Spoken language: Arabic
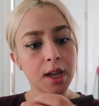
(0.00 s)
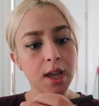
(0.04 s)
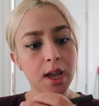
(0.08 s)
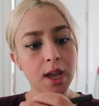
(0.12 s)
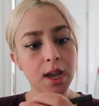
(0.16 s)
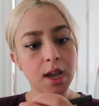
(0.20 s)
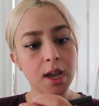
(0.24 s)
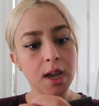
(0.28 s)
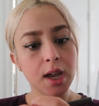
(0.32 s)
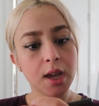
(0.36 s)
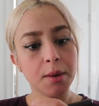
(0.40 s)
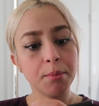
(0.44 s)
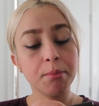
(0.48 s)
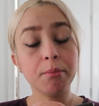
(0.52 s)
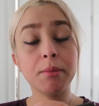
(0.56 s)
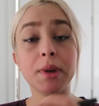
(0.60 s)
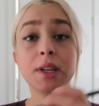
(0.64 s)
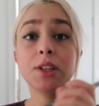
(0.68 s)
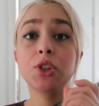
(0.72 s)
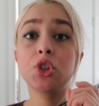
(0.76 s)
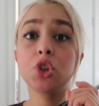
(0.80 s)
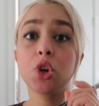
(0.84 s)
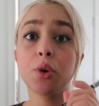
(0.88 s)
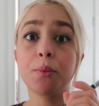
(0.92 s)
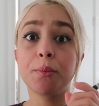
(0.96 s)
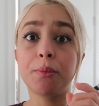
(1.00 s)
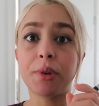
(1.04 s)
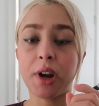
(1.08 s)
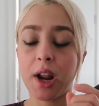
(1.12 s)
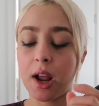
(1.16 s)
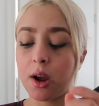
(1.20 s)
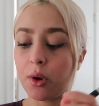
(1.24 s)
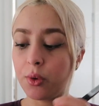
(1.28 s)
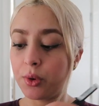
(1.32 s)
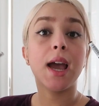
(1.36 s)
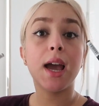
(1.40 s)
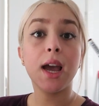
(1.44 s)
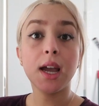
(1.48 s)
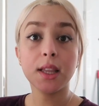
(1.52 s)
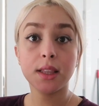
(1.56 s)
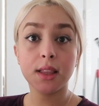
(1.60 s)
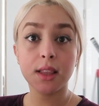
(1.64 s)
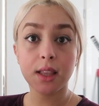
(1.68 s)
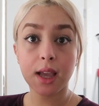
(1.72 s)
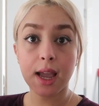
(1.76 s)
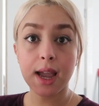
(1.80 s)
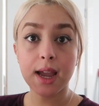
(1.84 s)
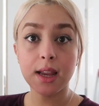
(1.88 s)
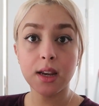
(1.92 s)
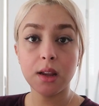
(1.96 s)
آه ميديوم براون
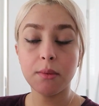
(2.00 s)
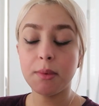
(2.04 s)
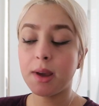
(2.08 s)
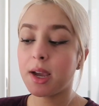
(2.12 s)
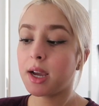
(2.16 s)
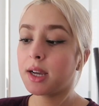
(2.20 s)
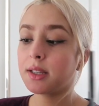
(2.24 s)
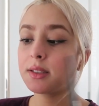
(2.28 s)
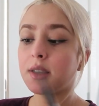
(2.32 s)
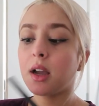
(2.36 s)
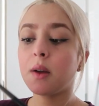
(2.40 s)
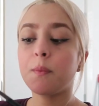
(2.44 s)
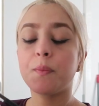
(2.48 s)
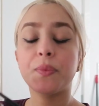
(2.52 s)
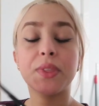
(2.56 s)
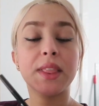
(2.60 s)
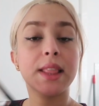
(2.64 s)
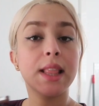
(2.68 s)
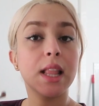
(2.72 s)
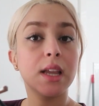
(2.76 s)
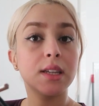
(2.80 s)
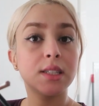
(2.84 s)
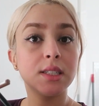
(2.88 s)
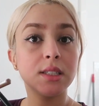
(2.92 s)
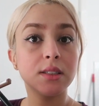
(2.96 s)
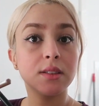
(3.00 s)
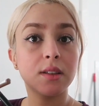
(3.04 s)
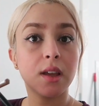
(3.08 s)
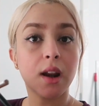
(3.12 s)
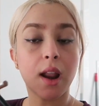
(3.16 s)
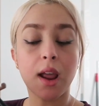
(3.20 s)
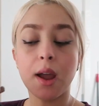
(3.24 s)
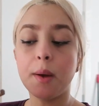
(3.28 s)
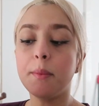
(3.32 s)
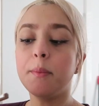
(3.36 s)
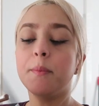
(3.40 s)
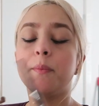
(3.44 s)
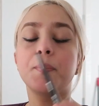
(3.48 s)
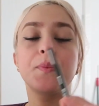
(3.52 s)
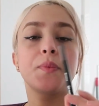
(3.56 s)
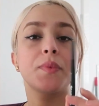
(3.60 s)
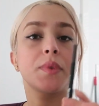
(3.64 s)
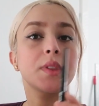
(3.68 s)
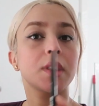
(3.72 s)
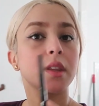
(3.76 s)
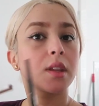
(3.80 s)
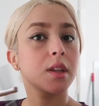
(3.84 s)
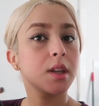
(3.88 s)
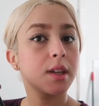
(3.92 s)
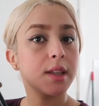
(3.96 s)
هذا القلم هذا 30 درهم
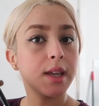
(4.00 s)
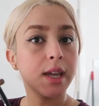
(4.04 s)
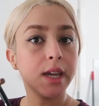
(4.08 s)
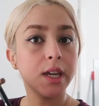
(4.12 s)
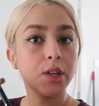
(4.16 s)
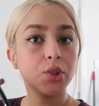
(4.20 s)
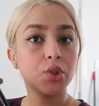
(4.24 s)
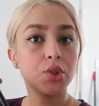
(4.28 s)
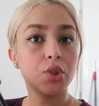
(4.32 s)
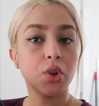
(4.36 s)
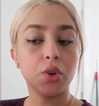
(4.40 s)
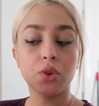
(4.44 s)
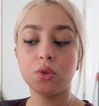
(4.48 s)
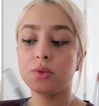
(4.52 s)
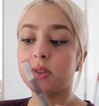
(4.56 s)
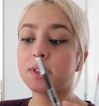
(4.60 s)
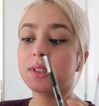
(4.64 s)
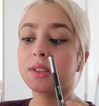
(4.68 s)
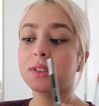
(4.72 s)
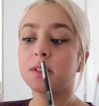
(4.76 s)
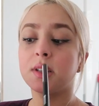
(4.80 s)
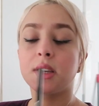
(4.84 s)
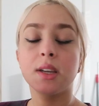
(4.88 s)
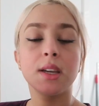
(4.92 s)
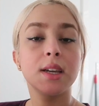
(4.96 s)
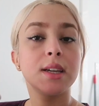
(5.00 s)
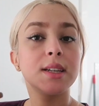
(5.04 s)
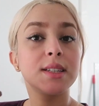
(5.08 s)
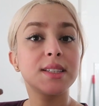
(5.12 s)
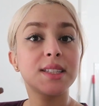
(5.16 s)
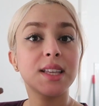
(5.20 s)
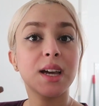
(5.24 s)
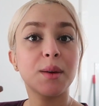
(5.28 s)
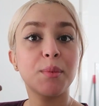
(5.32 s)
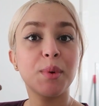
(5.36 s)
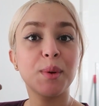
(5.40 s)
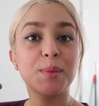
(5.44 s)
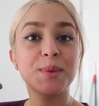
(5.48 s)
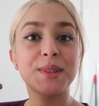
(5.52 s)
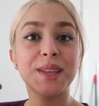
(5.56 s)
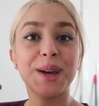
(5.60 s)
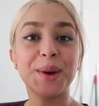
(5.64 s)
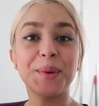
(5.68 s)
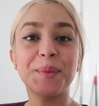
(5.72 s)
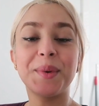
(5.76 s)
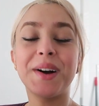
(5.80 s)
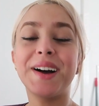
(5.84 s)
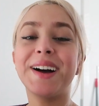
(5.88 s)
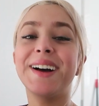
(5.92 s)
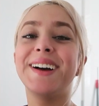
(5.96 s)
ايسونس زغبه
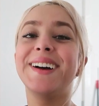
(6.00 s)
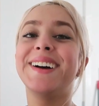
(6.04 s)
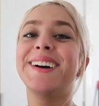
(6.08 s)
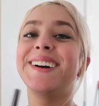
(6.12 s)
بزغبه